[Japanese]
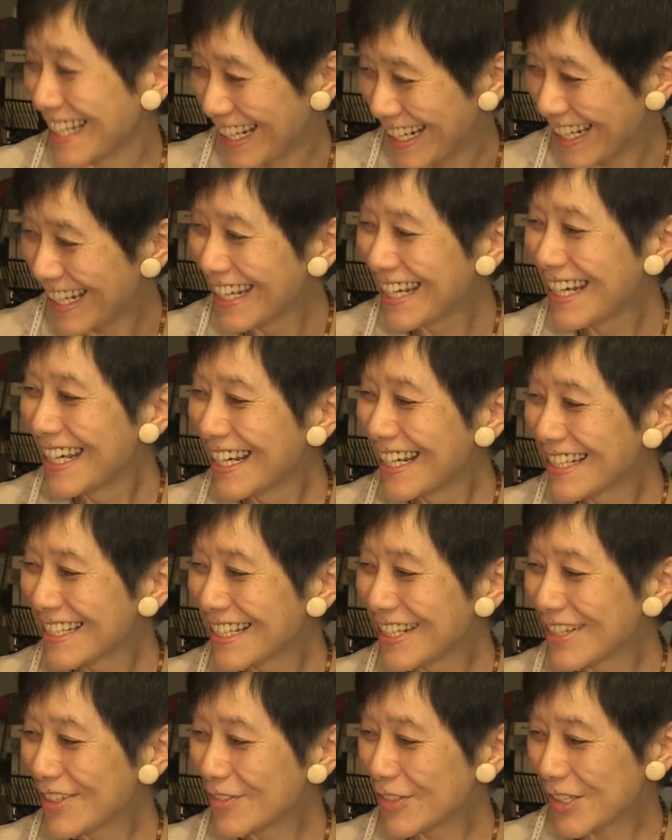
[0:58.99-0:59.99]
て、はいはい、
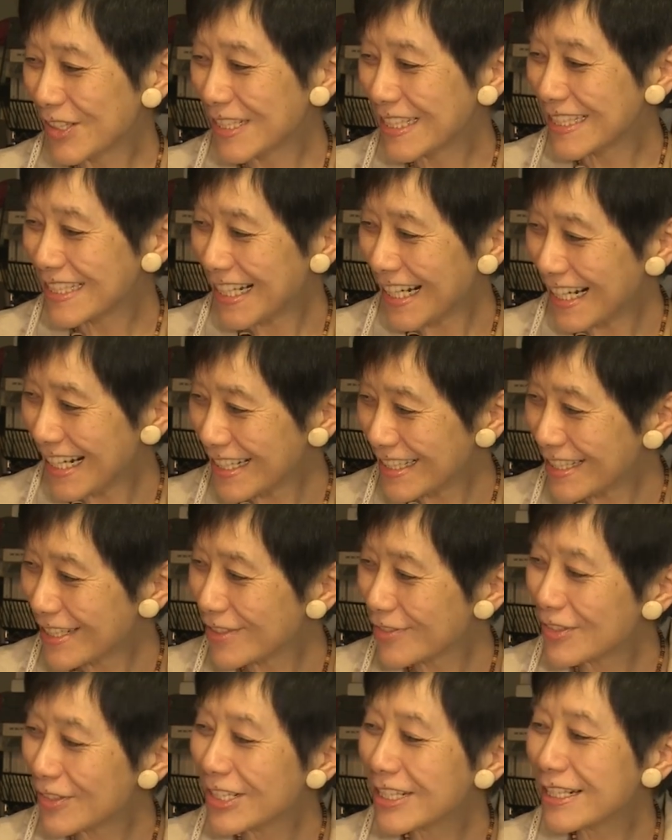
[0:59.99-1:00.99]
でも久
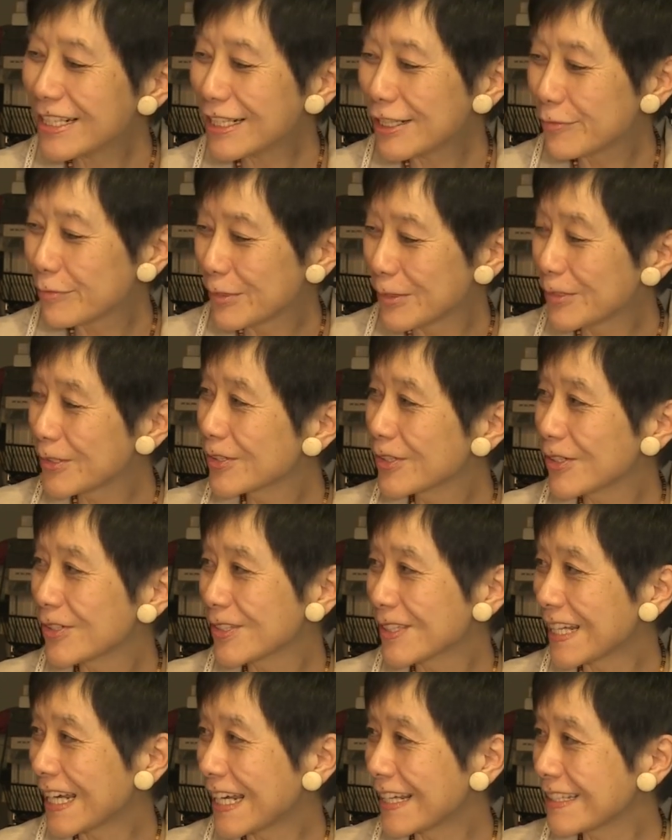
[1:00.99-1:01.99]
しぶりに文
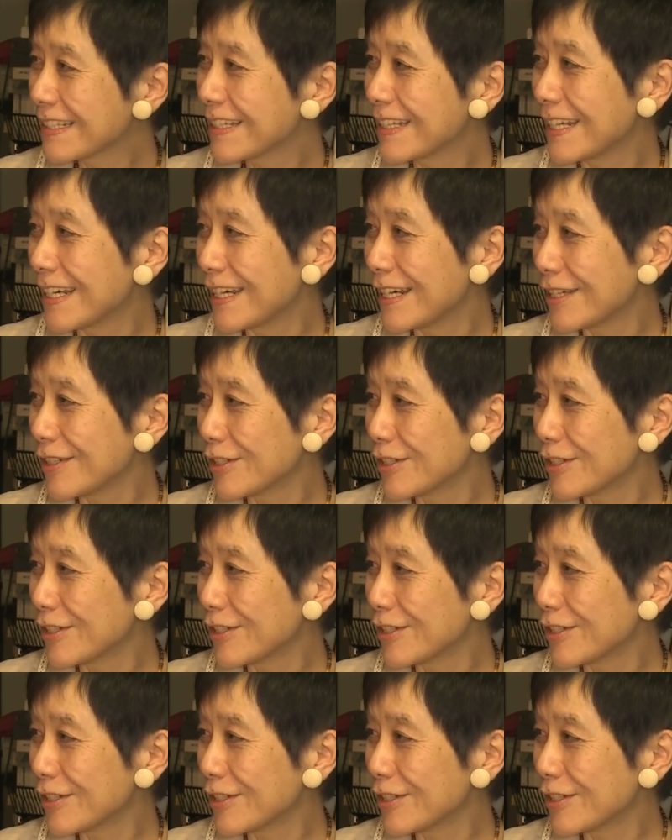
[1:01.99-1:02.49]
庫になって